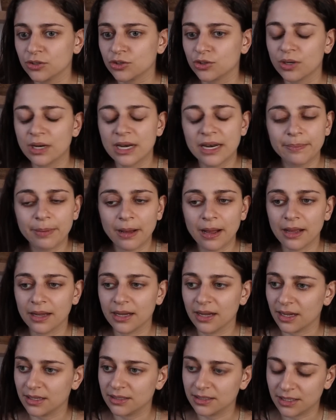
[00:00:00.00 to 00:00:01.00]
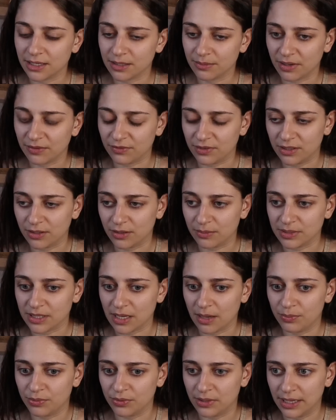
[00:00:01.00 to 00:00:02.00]
Je ne l'ai pas éradiqué de ma vie comme
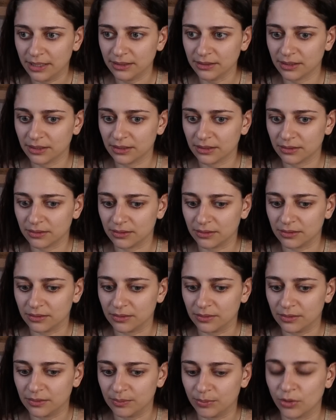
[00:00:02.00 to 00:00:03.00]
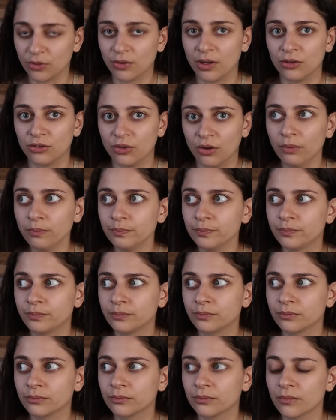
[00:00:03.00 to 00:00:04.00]
ça a pu l'être pendant un temps.
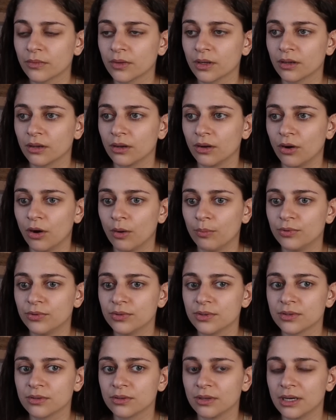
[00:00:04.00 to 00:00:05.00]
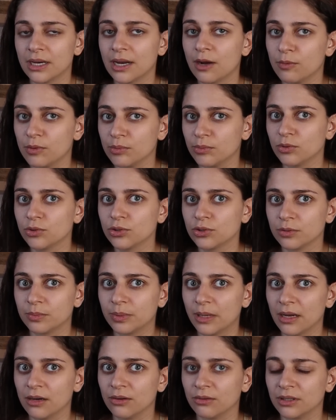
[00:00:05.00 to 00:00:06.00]
En plus, là, au moment où je te
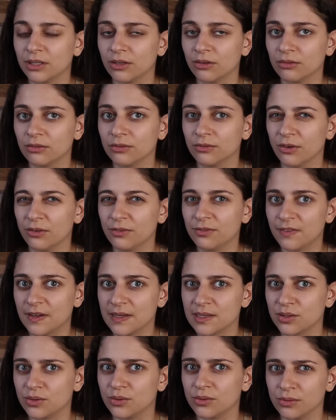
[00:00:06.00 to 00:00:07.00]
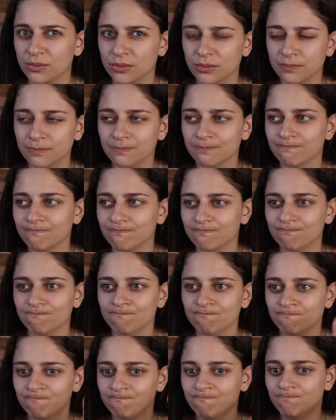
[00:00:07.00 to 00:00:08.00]
parle, on est en, phase de
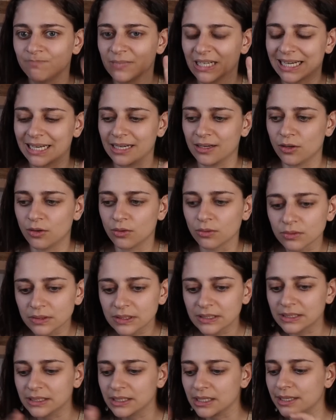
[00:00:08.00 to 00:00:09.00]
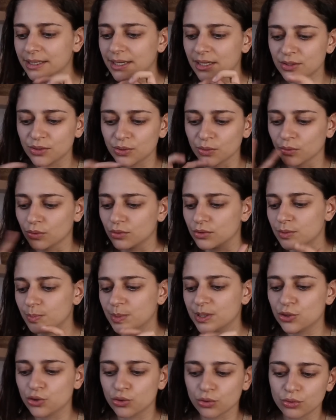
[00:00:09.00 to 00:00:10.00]
réconciliation de
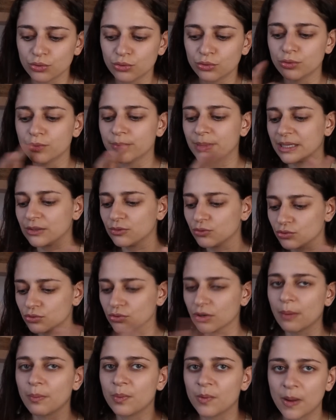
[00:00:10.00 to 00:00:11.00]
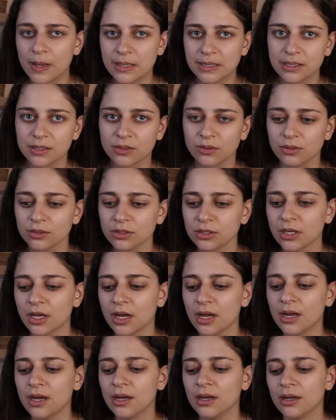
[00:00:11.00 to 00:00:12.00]
spi chelou, mais toujours un peu à distance.
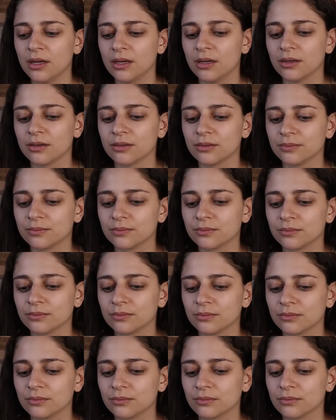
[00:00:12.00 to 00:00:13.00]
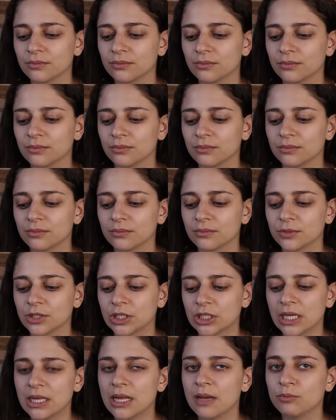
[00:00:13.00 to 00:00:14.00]
Euh,
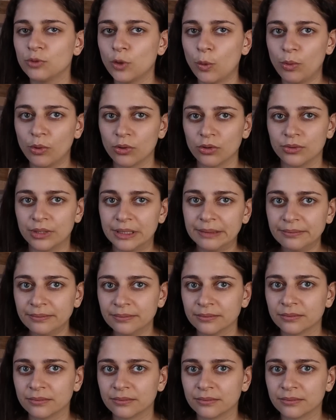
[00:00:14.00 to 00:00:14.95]
j'ai de l'amour pour lui.